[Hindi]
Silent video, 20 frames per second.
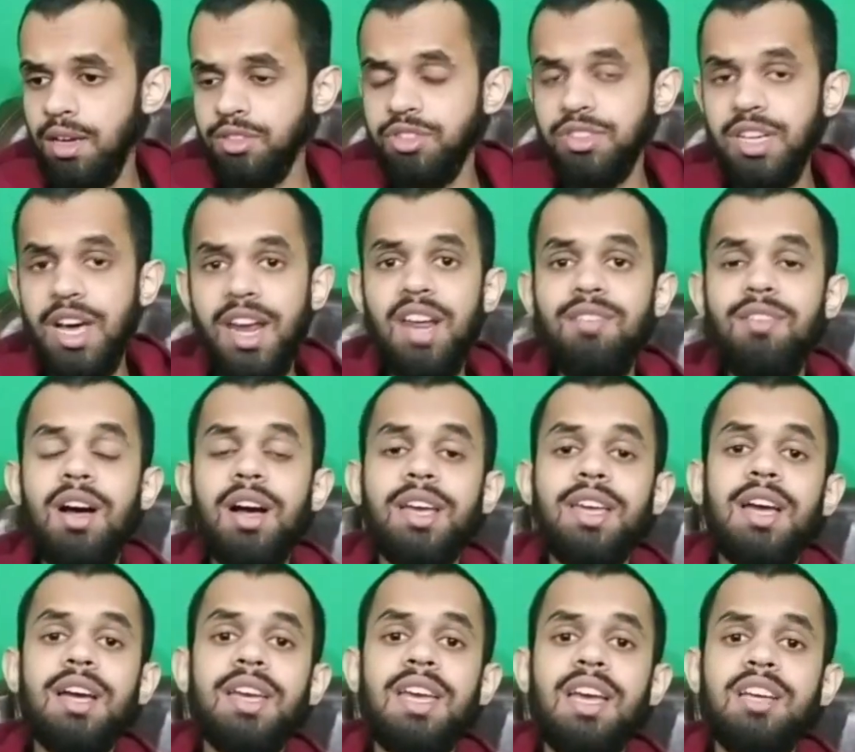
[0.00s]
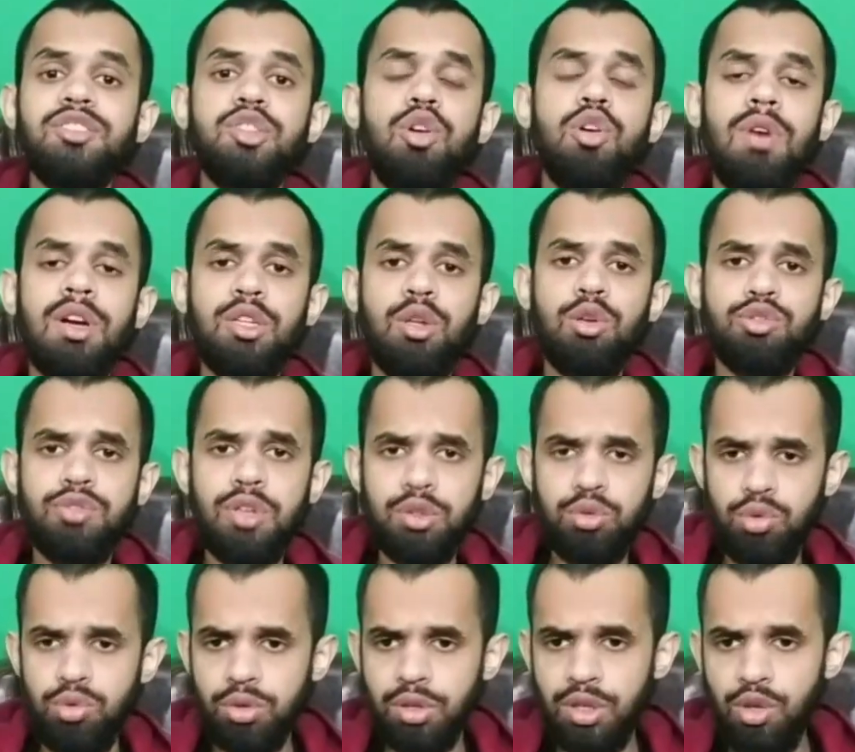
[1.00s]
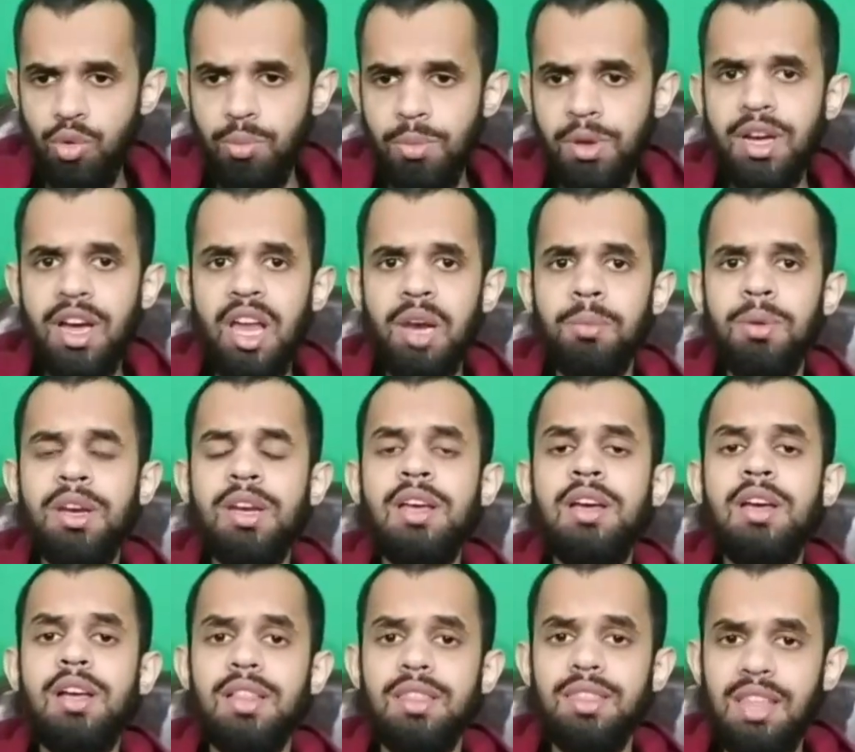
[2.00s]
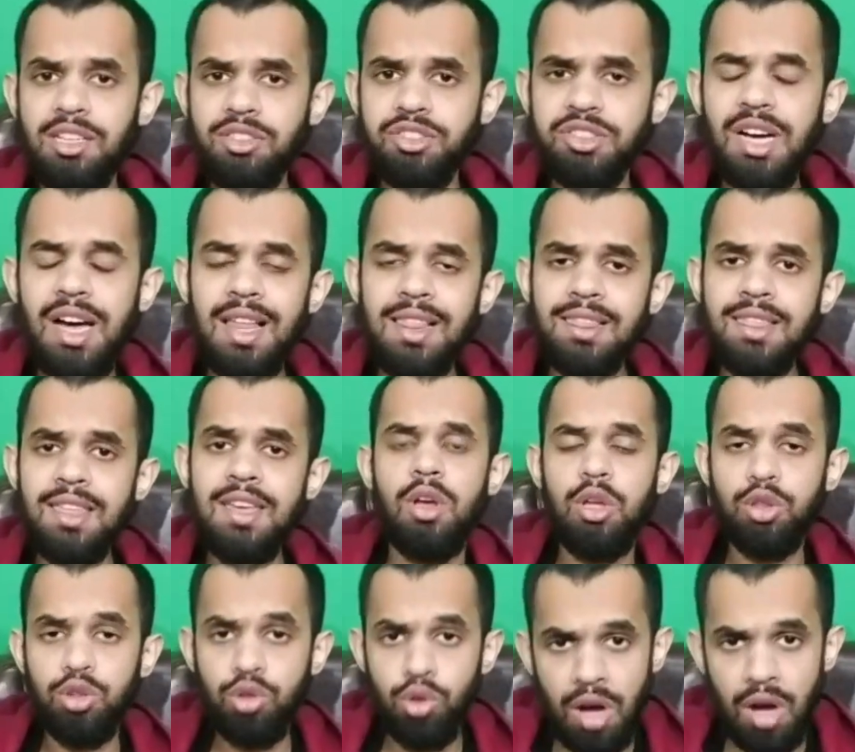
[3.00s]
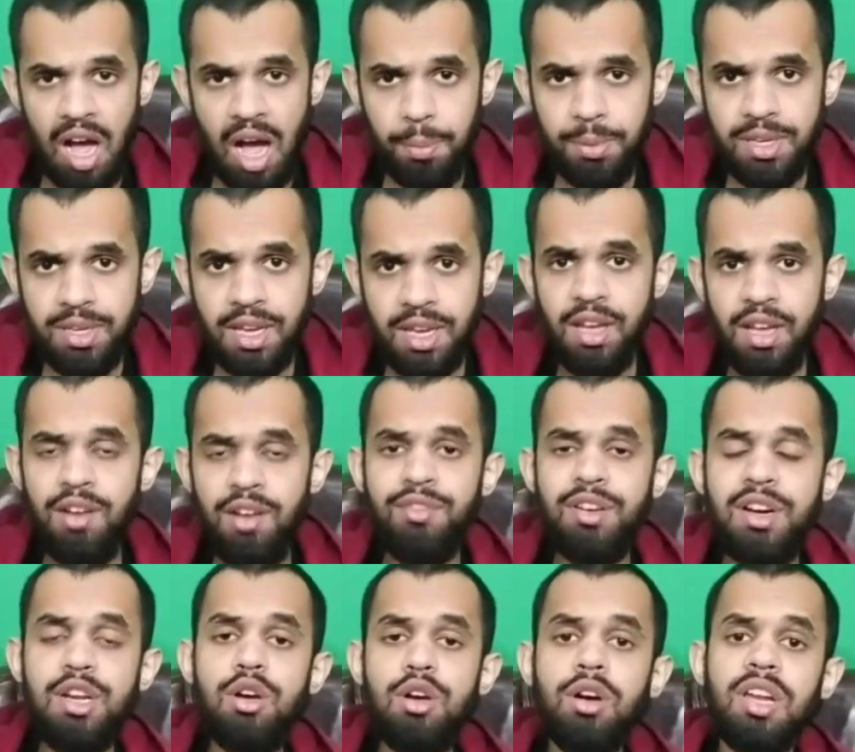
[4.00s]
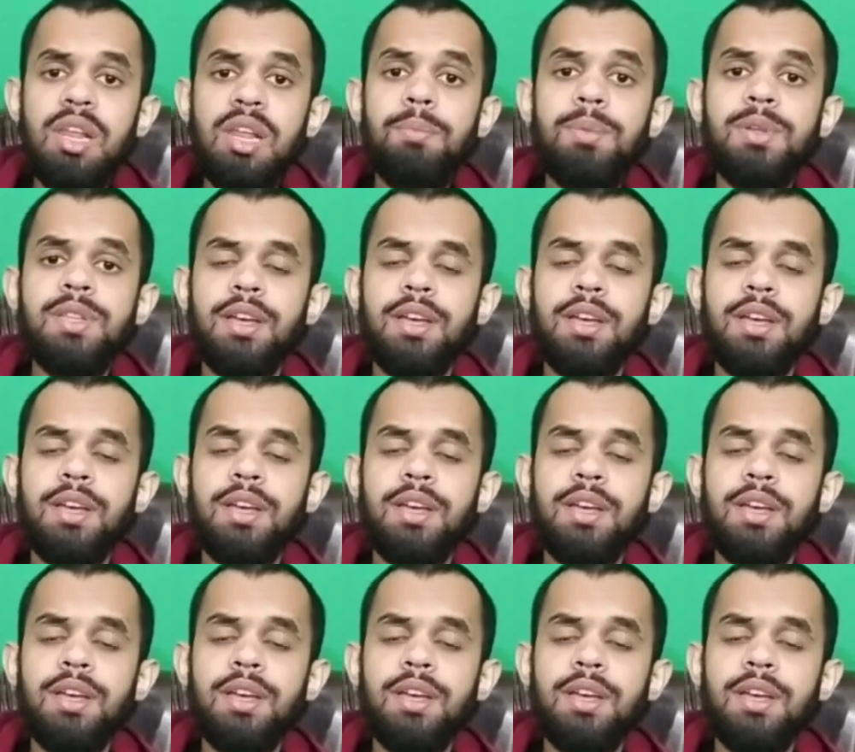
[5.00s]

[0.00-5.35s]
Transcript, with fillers: सारा वाक़ कैसे हुआ था उस वक्त उनकी उम्र गालबन दस साल थी तो आप ये वीडियो क्लिप भी